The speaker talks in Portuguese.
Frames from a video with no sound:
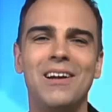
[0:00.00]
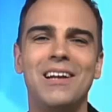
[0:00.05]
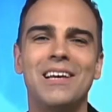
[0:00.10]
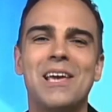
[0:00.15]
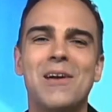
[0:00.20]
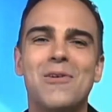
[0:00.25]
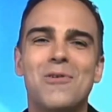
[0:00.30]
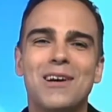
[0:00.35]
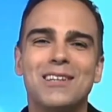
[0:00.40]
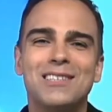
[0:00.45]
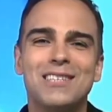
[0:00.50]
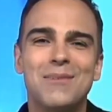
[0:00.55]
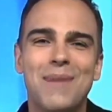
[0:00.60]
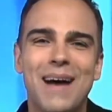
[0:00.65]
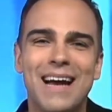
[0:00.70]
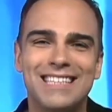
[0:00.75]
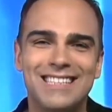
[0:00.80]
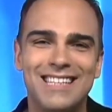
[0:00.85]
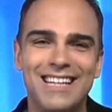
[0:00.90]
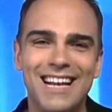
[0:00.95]
Olha que coisa
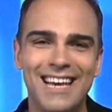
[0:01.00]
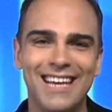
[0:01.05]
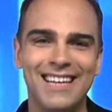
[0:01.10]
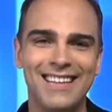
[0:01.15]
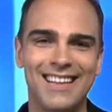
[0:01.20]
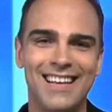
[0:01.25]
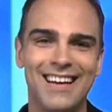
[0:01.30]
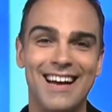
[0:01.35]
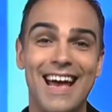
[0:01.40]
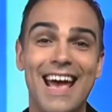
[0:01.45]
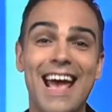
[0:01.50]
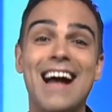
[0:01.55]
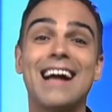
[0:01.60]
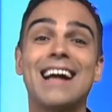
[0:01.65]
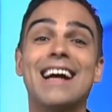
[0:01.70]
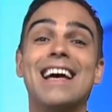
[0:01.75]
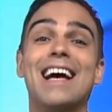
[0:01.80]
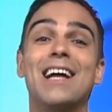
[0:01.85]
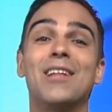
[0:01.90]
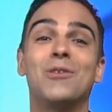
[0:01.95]
mais linda! É
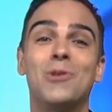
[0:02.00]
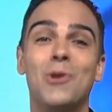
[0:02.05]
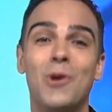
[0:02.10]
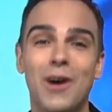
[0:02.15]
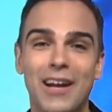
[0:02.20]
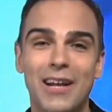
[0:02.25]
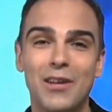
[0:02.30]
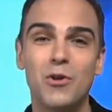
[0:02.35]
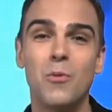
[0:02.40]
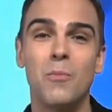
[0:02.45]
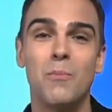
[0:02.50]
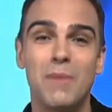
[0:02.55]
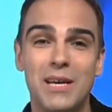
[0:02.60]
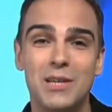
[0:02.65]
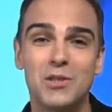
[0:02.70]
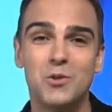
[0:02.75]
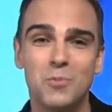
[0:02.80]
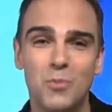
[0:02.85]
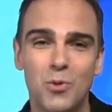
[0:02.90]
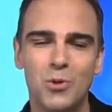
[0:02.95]
a ganhadora do
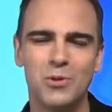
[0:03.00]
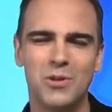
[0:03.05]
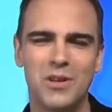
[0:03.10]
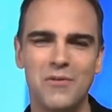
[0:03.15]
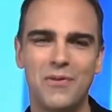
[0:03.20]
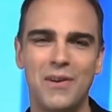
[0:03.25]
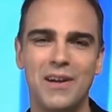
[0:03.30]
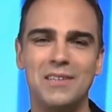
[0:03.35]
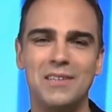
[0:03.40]
Miss Mundo